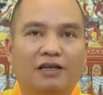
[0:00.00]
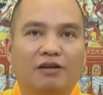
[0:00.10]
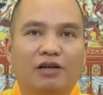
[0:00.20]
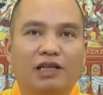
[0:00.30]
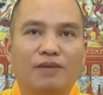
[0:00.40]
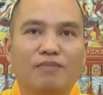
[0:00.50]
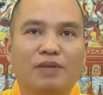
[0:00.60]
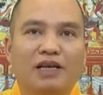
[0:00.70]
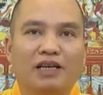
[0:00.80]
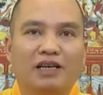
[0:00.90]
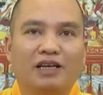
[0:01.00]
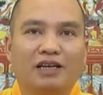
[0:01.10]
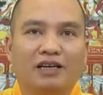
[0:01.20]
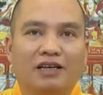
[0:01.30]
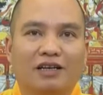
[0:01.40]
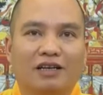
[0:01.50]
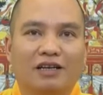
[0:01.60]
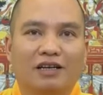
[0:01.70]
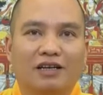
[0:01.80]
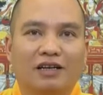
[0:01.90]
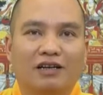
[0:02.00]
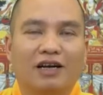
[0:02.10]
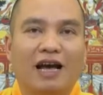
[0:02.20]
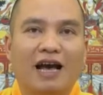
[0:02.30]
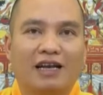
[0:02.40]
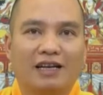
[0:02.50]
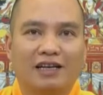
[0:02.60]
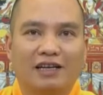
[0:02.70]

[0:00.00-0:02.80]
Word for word: cho cái tâm mình á nó được an